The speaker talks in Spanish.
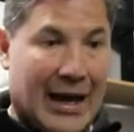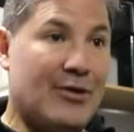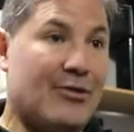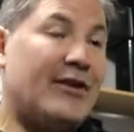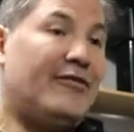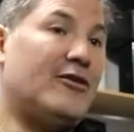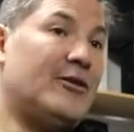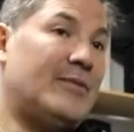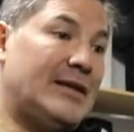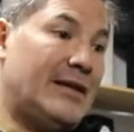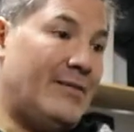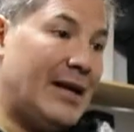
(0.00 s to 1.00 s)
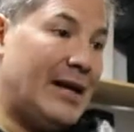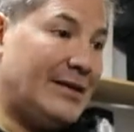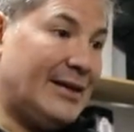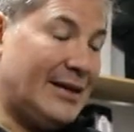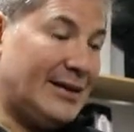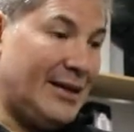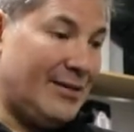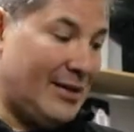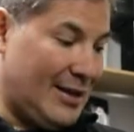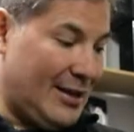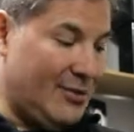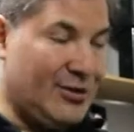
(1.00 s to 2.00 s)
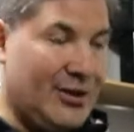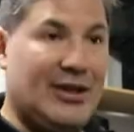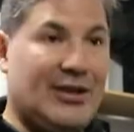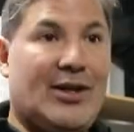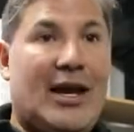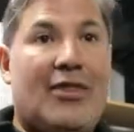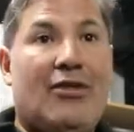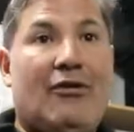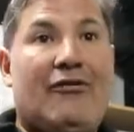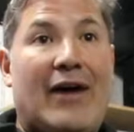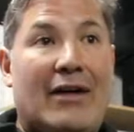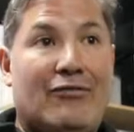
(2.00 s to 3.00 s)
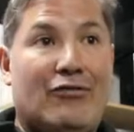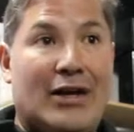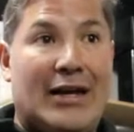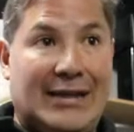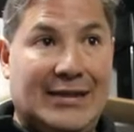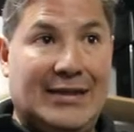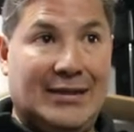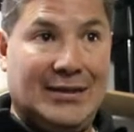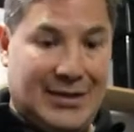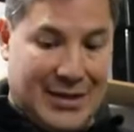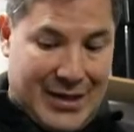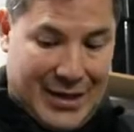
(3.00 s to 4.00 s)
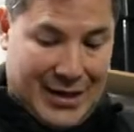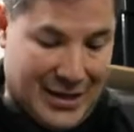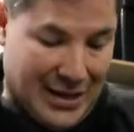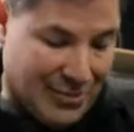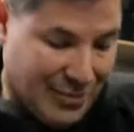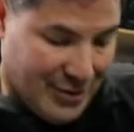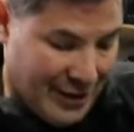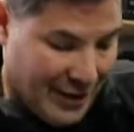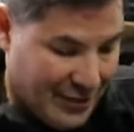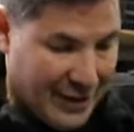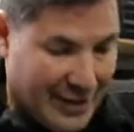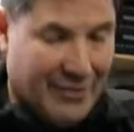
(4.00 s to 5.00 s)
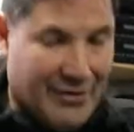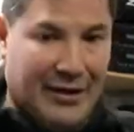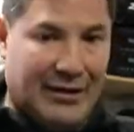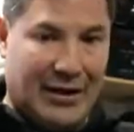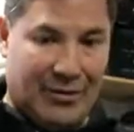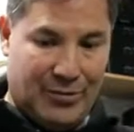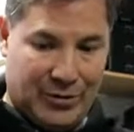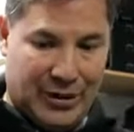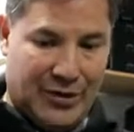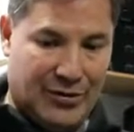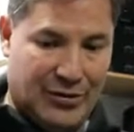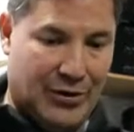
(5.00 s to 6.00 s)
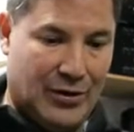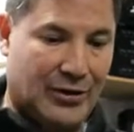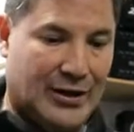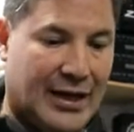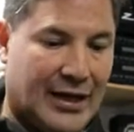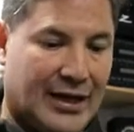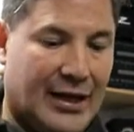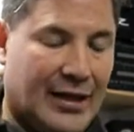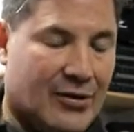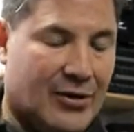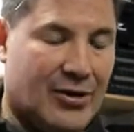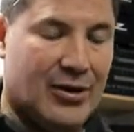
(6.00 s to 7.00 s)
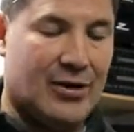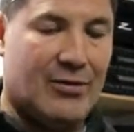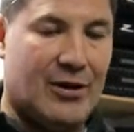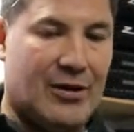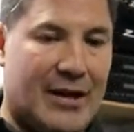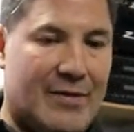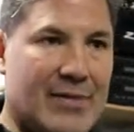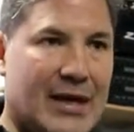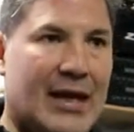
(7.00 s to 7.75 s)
hay una forma también alternativa, que es que utilizo las dos válvulas y las utilizo al revés, las utilizo con los tanques, con los reguladores